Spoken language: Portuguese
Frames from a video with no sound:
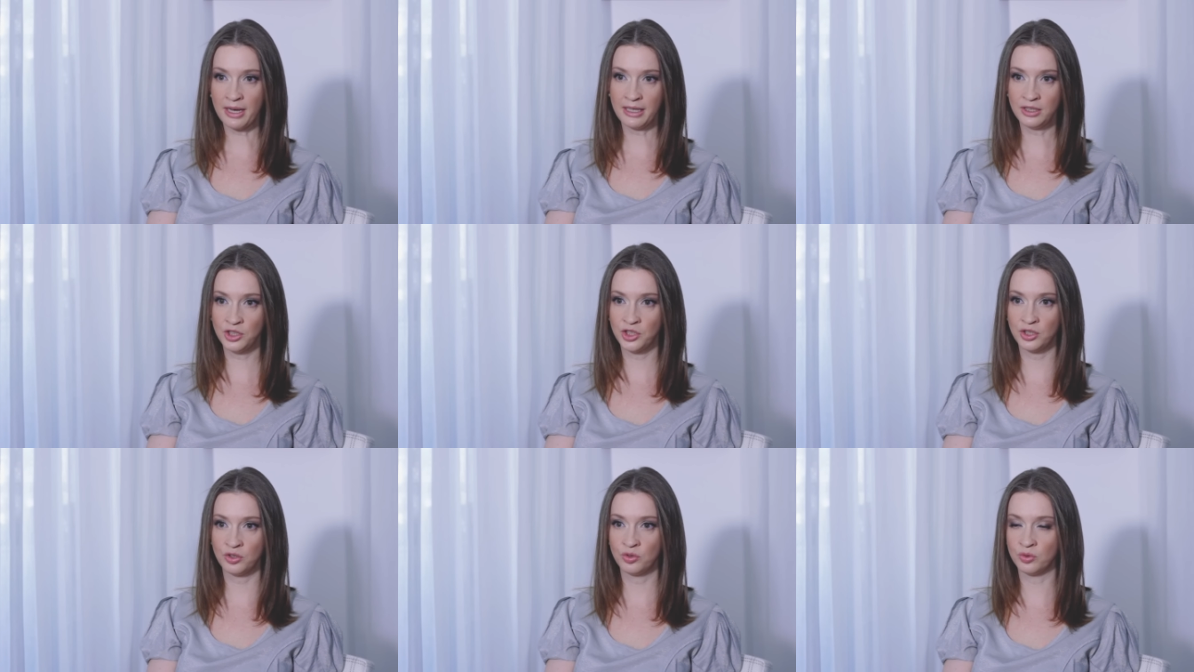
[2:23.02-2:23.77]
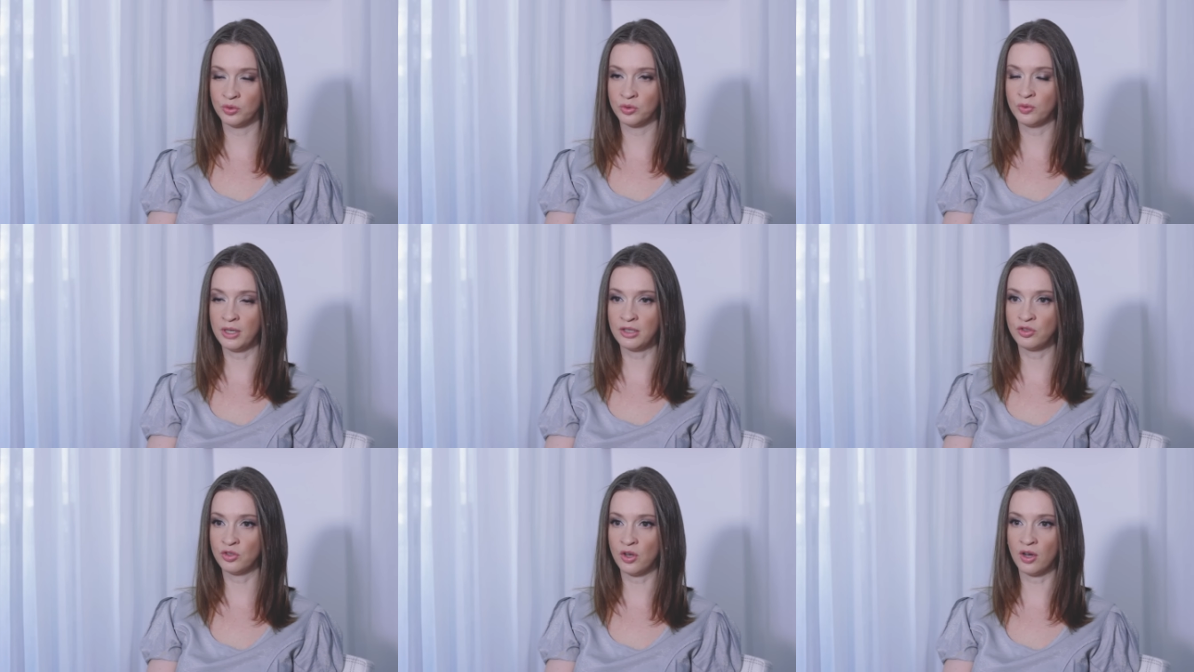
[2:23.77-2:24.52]
além disso, não
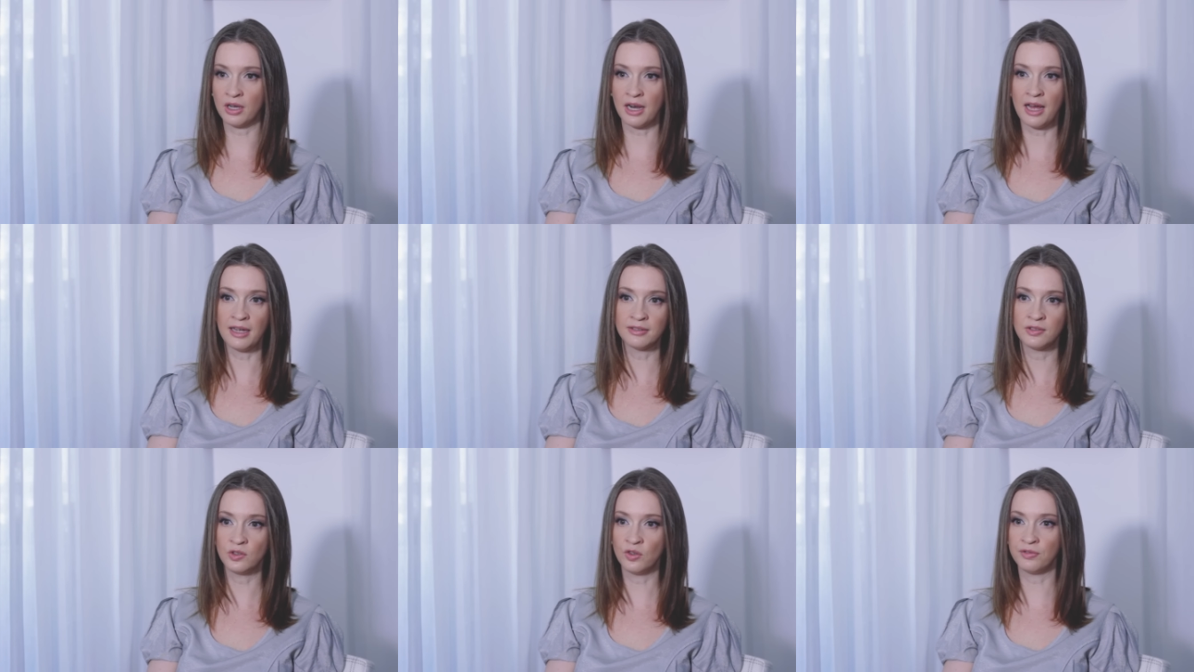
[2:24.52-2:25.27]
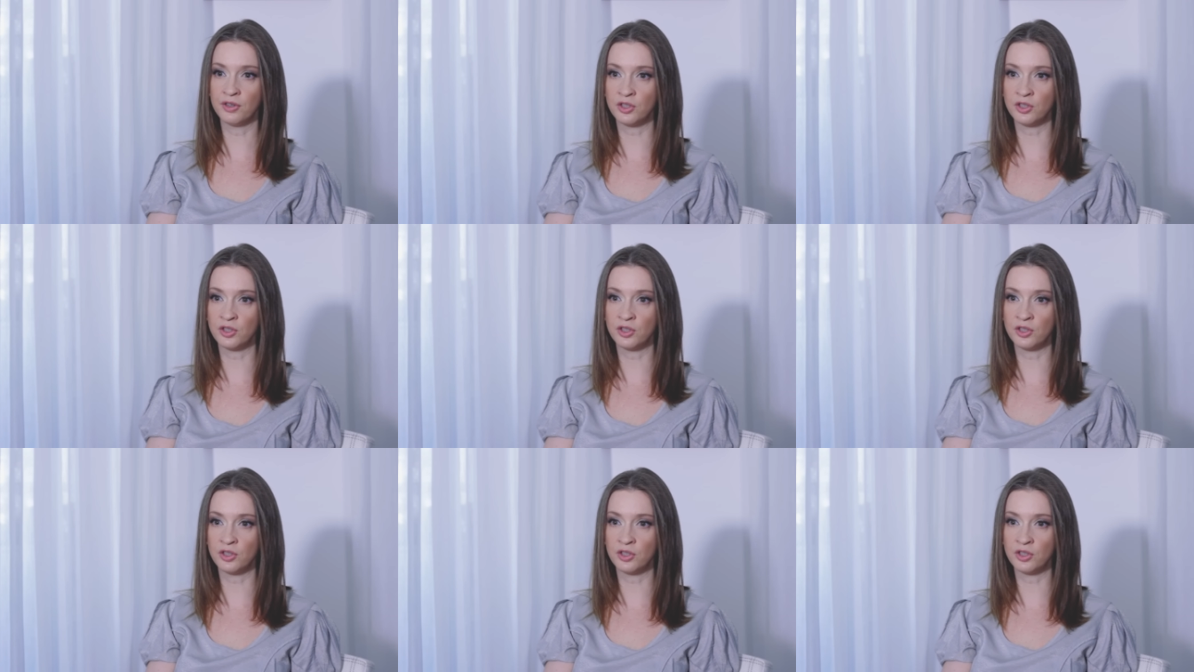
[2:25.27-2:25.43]
é só clássico ou